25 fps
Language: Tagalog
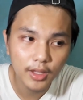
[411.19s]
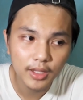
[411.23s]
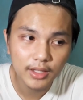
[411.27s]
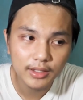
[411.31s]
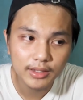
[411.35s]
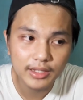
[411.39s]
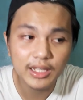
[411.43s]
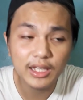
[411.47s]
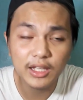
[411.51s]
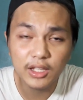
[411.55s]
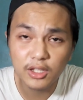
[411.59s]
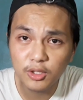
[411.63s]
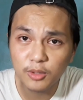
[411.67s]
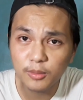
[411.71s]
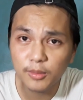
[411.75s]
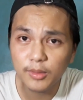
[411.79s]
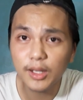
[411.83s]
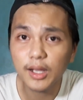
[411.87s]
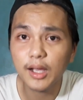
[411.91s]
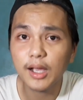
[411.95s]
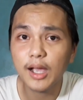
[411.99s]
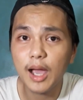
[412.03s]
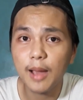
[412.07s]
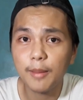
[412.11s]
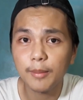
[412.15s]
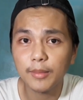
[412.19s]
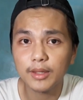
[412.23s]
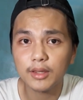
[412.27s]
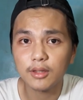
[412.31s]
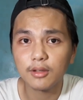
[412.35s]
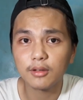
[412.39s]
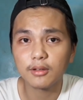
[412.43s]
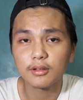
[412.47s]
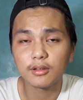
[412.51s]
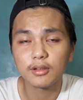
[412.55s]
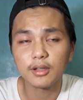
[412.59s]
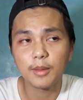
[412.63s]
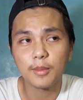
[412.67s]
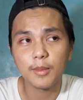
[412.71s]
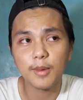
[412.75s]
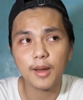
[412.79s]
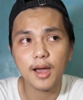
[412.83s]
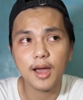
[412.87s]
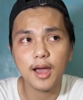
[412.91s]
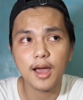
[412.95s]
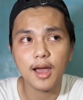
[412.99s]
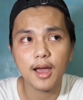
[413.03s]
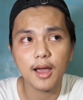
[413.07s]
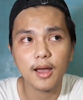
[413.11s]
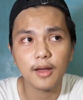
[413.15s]
tingin nyo magagamit ko sa
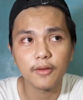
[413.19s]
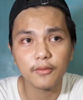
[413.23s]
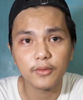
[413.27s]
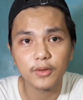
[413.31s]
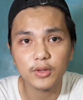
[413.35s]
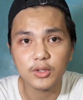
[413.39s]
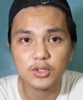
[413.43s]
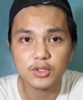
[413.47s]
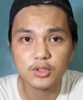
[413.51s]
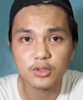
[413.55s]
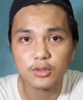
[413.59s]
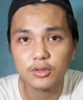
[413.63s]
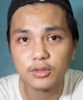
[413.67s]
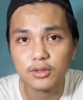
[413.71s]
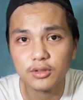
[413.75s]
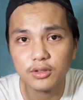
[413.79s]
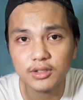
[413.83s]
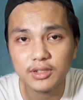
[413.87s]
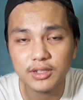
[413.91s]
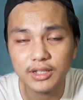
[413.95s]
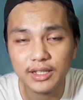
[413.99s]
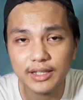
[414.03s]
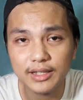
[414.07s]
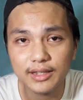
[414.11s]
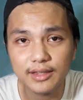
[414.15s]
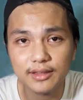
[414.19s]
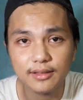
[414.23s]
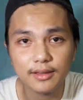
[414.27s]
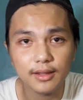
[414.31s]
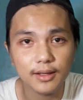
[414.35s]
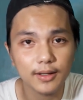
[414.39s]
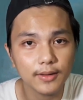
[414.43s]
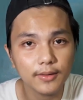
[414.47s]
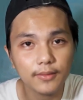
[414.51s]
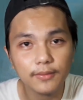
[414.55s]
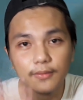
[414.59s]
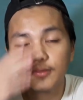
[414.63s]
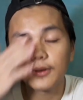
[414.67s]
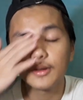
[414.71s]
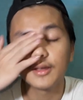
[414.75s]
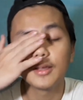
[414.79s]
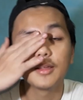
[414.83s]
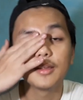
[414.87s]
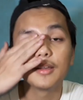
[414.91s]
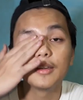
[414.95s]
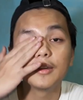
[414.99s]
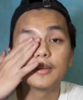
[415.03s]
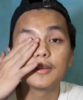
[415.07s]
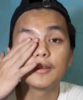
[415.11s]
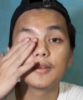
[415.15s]
mga features and stuff.
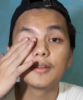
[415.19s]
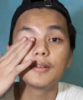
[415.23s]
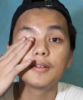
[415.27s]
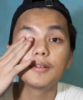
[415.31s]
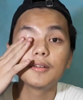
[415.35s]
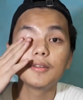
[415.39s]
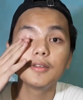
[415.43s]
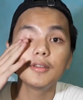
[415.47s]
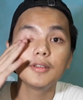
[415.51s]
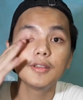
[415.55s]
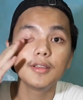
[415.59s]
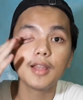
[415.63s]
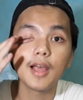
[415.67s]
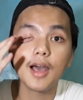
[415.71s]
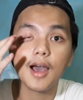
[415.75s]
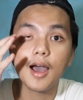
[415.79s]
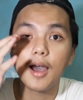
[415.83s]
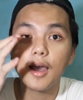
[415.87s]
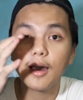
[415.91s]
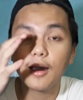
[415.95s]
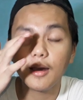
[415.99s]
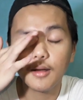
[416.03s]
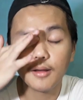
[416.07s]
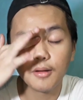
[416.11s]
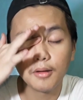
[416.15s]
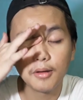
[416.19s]
So yun lang.